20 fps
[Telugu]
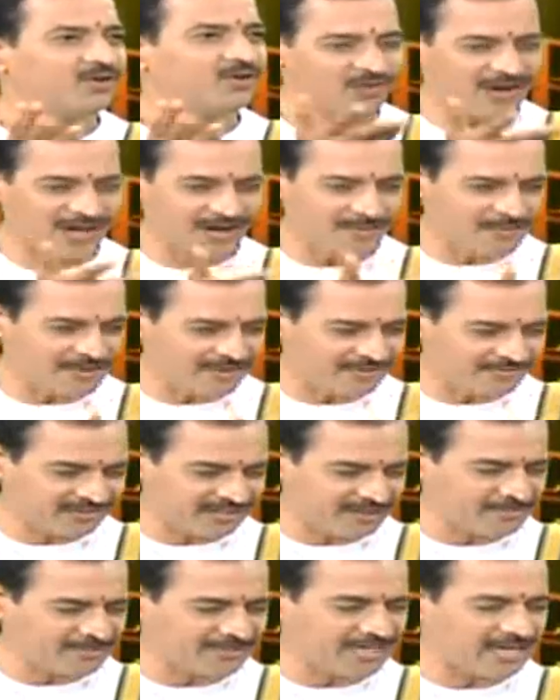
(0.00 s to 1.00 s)
వాల్మీకి
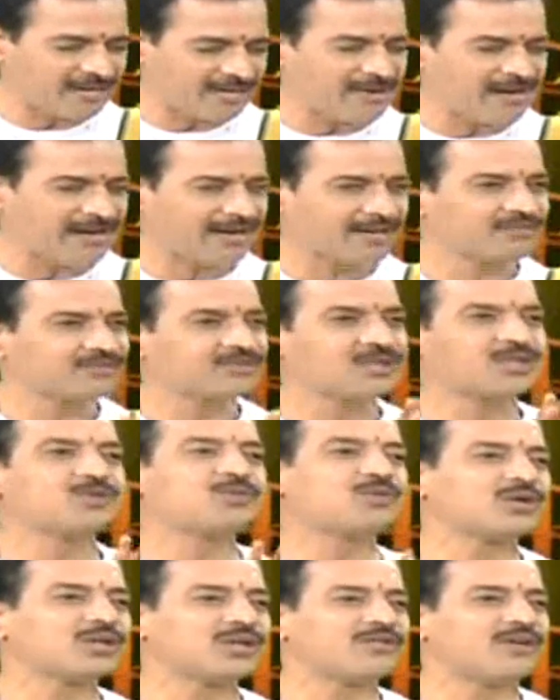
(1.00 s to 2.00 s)
శ్రీమద్ రామాయణం
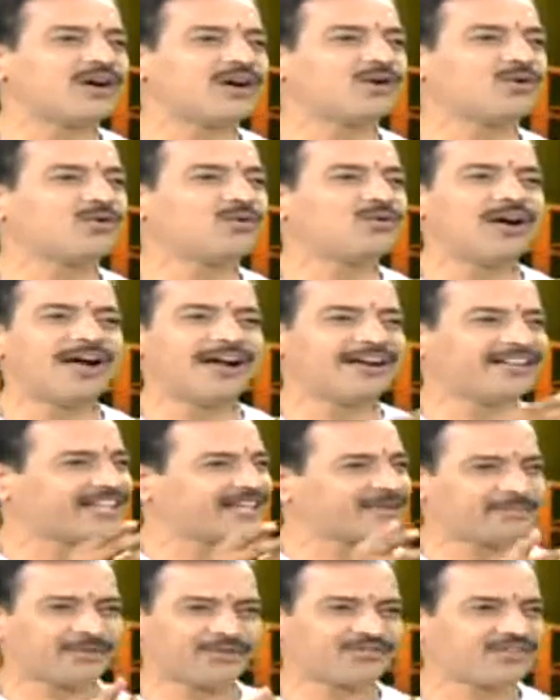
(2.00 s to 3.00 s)
చదువుకున్న వాళ్ళు
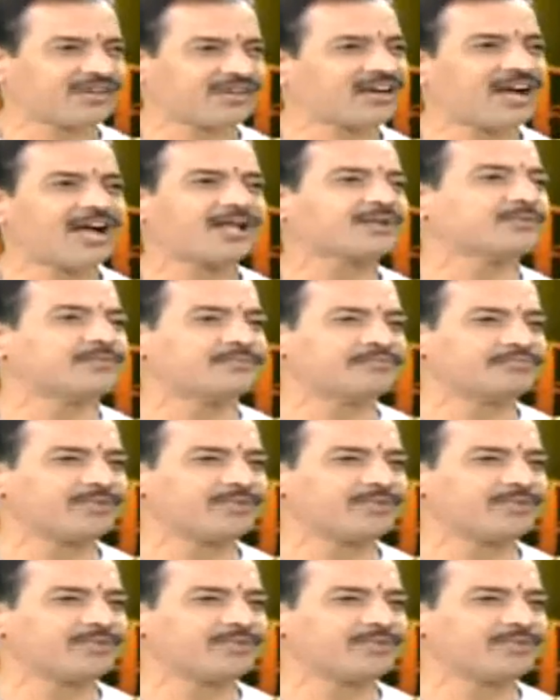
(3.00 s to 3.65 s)
అడిగే ప్రశ్న కాదు